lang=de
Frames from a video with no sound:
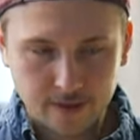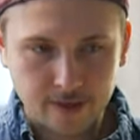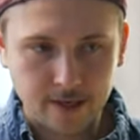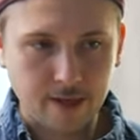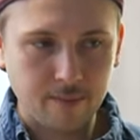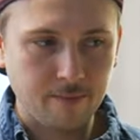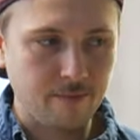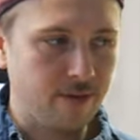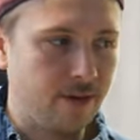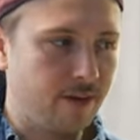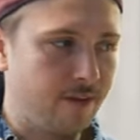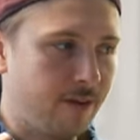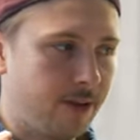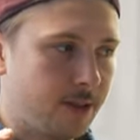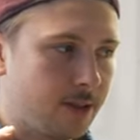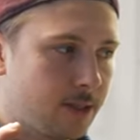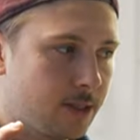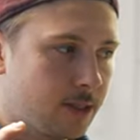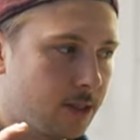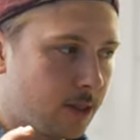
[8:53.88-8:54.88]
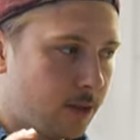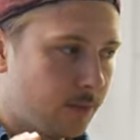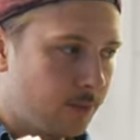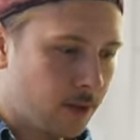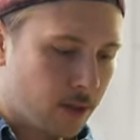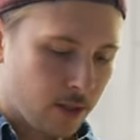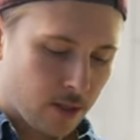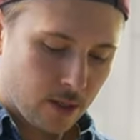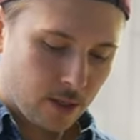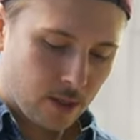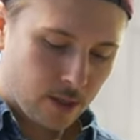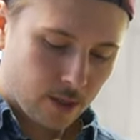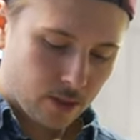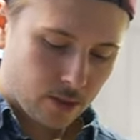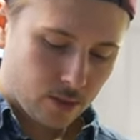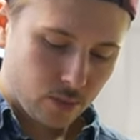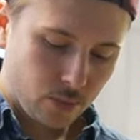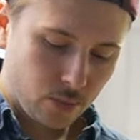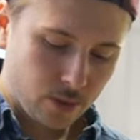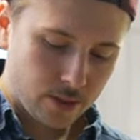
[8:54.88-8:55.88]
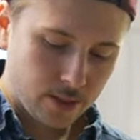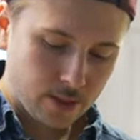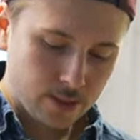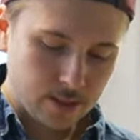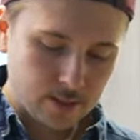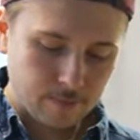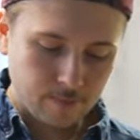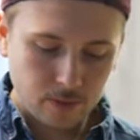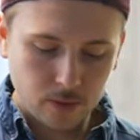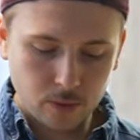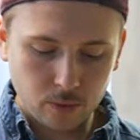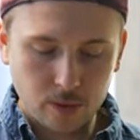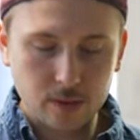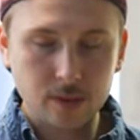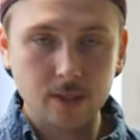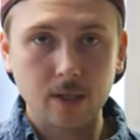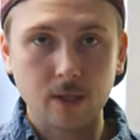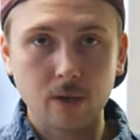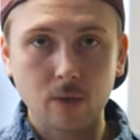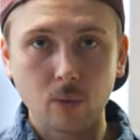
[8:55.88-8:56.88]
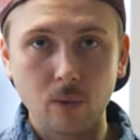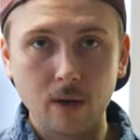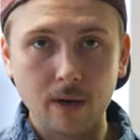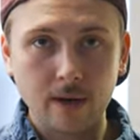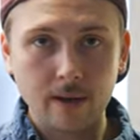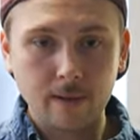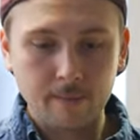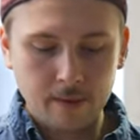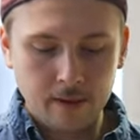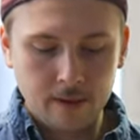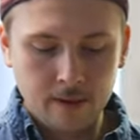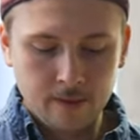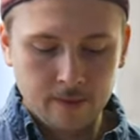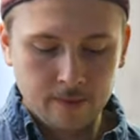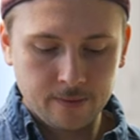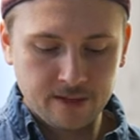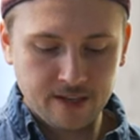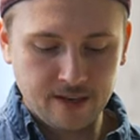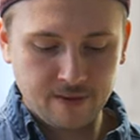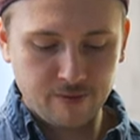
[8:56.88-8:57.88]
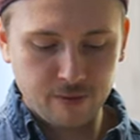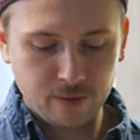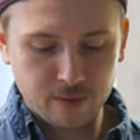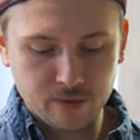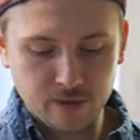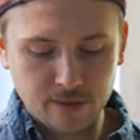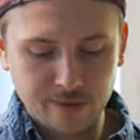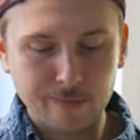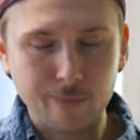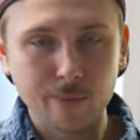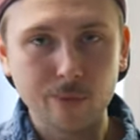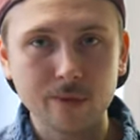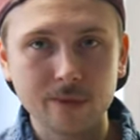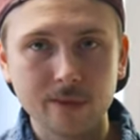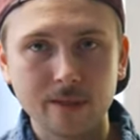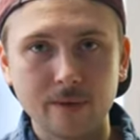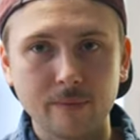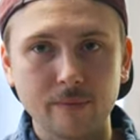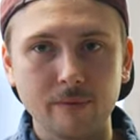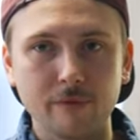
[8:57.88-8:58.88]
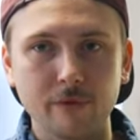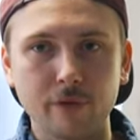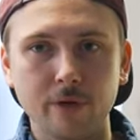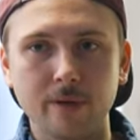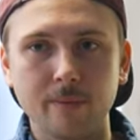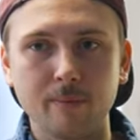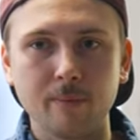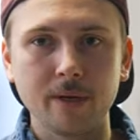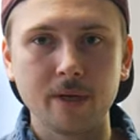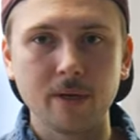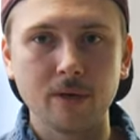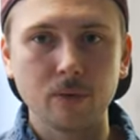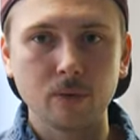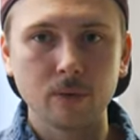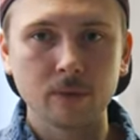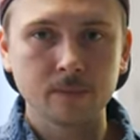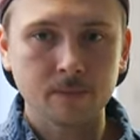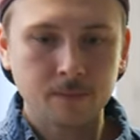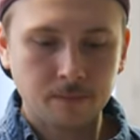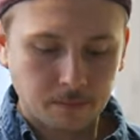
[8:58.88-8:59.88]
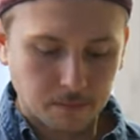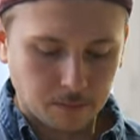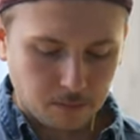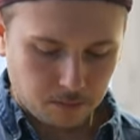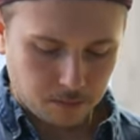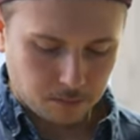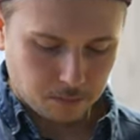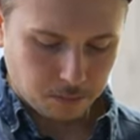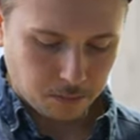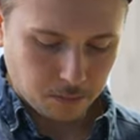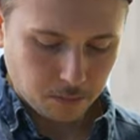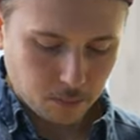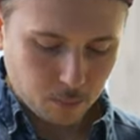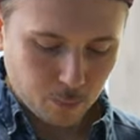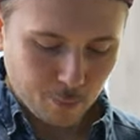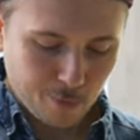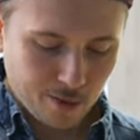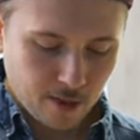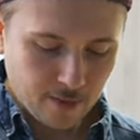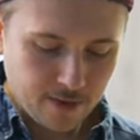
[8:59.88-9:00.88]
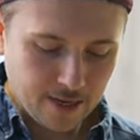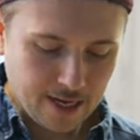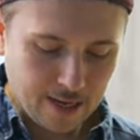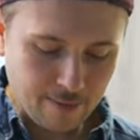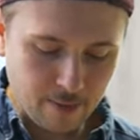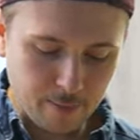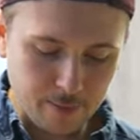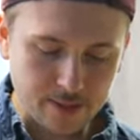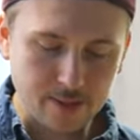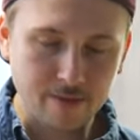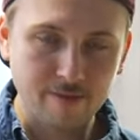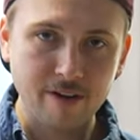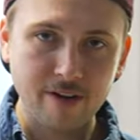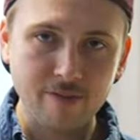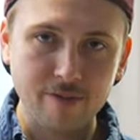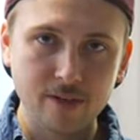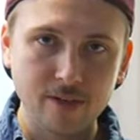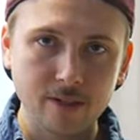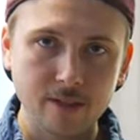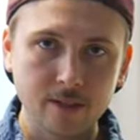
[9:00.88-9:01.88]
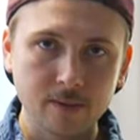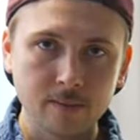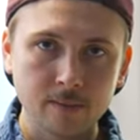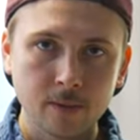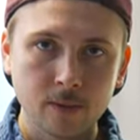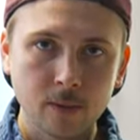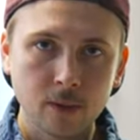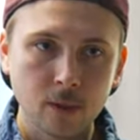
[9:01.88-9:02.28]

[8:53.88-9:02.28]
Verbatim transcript: dann haben wir was Süßes durch die Cola, dann haben wir unser Gemüse für die Bindung, dann haben wir ein bisschen Pfeffer drin